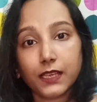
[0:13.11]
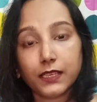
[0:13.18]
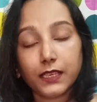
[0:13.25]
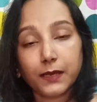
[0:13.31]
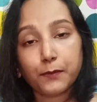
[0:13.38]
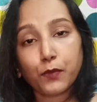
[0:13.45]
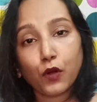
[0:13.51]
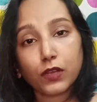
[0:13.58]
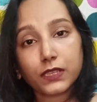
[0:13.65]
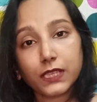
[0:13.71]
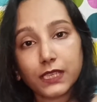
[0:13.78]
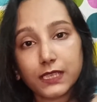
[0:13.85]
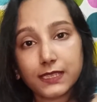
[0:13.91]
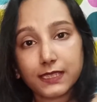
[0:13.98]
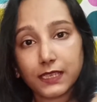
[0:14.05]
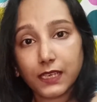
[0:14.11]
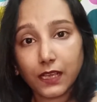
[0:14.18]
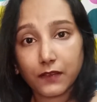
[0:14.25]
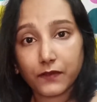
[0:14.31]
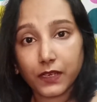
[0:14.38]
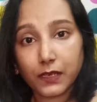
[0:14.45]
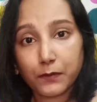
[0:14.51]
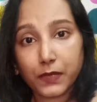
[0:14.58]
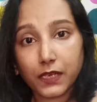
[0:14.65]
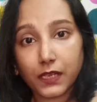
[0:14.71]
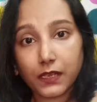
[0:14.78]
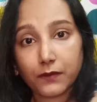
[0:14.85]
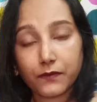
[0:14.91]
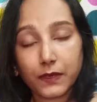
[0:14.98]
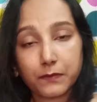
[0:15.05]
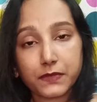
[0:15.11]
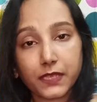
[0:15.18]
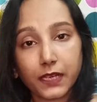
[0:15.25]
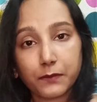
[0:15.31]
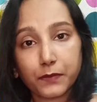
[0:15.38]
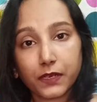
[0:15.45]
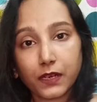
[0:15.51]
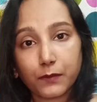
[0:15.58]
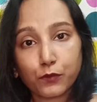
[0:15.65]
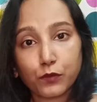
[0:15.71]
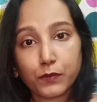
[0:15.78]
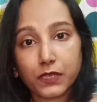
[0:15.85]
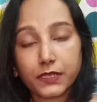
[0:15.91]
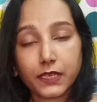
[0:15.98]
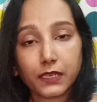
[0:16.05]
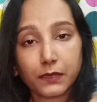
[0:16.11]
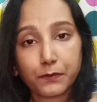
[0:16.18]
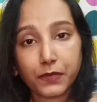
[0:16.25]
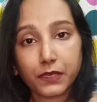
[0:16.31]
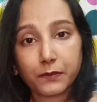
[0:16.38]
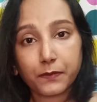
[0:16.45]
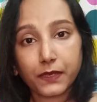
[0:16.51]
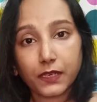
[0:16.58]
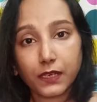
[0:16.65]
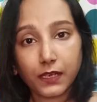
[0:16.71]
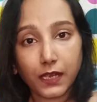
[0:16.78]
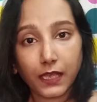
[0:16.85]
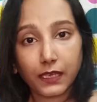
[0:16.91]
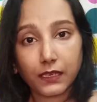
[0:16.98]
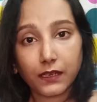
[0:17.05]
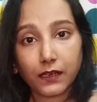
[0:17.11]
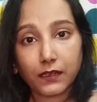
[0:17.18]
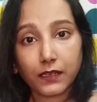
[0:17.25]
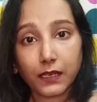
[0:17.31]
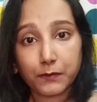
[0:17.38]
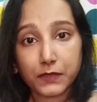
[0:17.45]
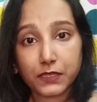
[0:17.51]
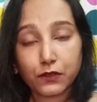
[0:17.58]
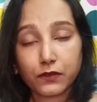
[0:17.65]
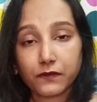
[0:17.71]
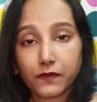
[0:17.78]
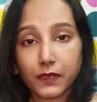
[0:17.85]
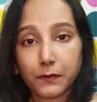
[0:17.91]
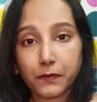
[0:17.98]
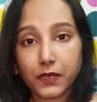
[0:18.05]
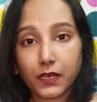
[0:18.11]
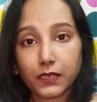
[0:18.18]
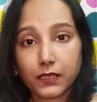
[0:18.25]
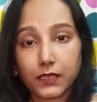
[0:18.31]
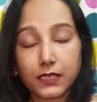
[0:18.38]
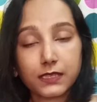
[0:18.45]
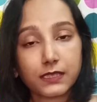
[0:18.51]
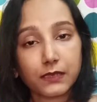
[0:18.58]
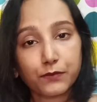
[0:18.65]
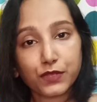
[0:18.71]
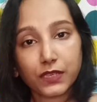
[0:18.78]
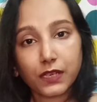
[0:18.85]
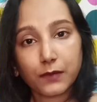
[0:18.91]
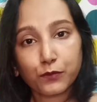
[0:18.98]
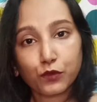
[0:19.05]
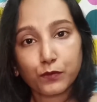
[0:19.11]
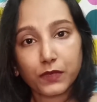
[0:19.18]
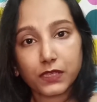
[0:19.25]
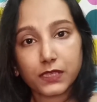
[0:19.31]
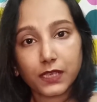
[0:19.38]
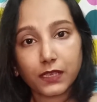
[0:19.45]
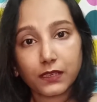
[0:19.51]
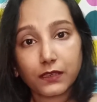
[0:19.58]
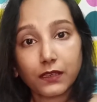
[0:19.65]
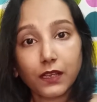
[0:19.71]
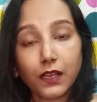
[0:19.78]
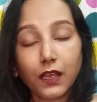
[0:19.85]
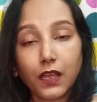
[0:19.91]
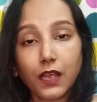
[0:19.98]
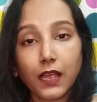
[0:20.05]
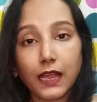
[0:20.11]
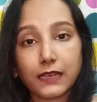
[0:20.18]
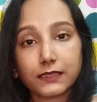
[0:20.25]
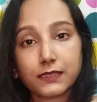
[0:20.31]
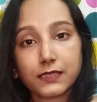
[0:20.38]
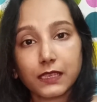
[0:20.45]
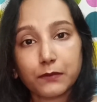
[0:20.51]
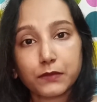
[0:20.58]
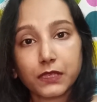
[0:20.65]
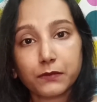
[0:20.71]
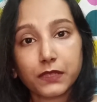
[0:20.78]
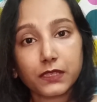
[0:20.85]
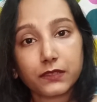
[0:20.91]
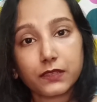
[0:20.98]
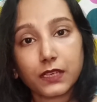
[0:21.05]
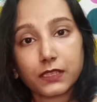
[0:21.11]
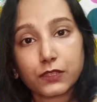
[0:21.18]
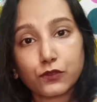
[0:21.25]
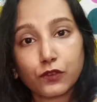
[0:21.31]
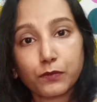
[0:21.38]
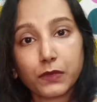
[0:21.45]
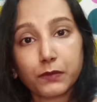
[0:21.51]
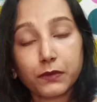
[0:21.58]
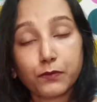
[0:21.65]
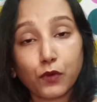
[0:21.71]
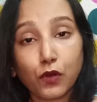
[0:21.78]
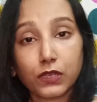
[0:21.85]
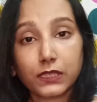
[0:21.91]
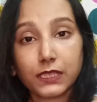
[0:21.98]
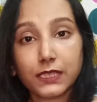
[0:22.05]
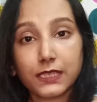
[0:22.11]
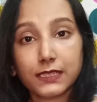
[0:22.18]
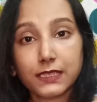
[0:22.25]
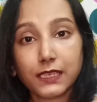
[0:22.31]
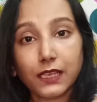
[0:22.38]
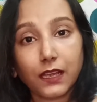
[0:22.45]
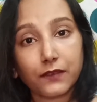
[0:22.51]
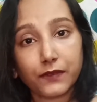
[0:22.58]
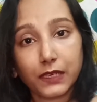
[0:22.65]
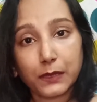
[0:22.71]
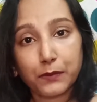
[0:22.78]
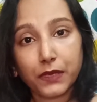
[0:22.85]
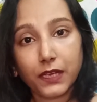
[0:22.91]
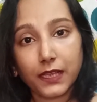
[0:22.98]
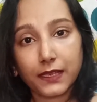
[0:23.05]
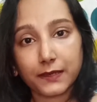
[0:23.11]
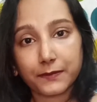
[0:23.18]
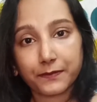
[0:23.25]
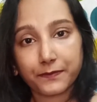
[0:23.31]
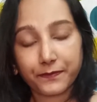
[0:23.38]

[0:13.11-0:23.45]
ये बहुत ही इजीली अवेलेबल है वेबसाइट पर आपको मिल जाएंगे पर्पल नाइका अमेजोन फ्लिपकार्ट इन सब जगह आपको मिल जाएगा एट द सेम टाइम ये ड्रग स्टोर में भी बहुत ही इजीली अवेलेबल है